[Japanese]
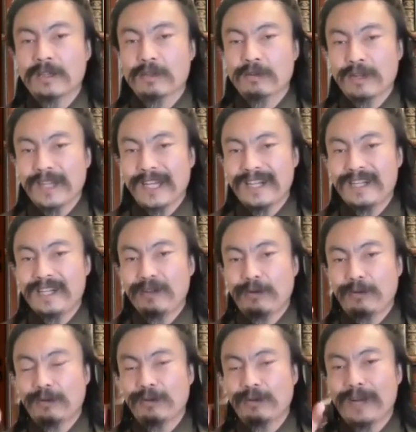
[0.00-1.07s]
それなりの
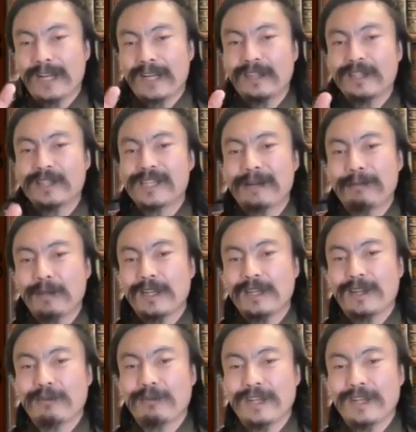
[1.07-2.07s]
ことを分かってて喋ってんだろ